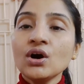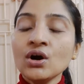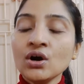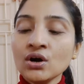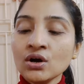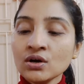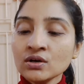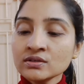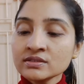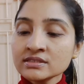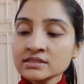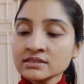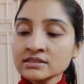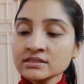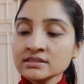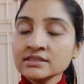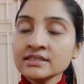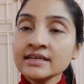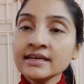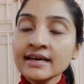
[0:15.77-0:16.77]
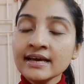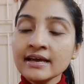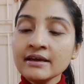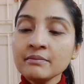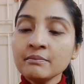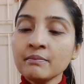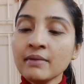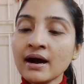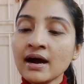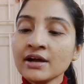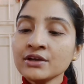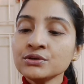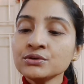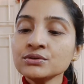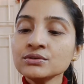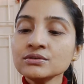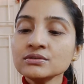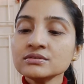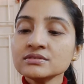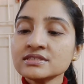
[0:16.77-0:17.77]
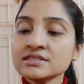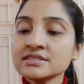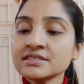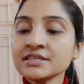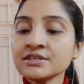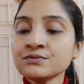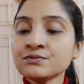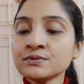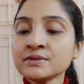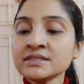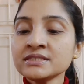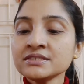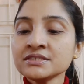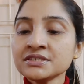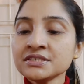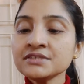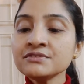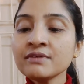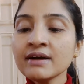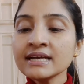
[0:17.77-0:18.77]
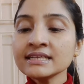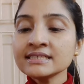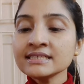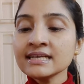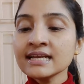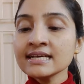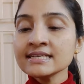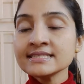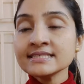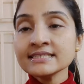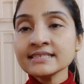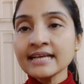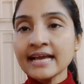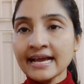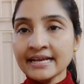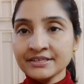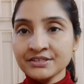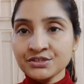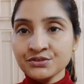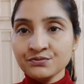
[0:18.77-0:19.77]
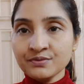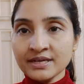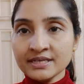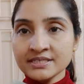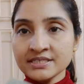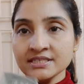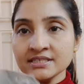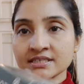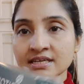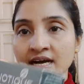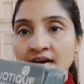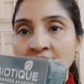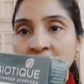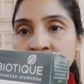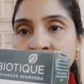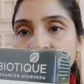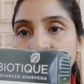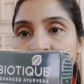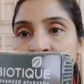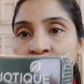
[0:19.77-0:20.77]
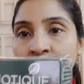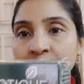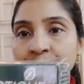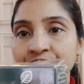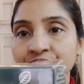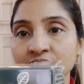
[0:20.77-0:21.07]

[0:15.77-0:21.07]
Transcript: और ये है बायो सीविड रिवाइटिलाइजिंग एंटीफैटिक आईजेल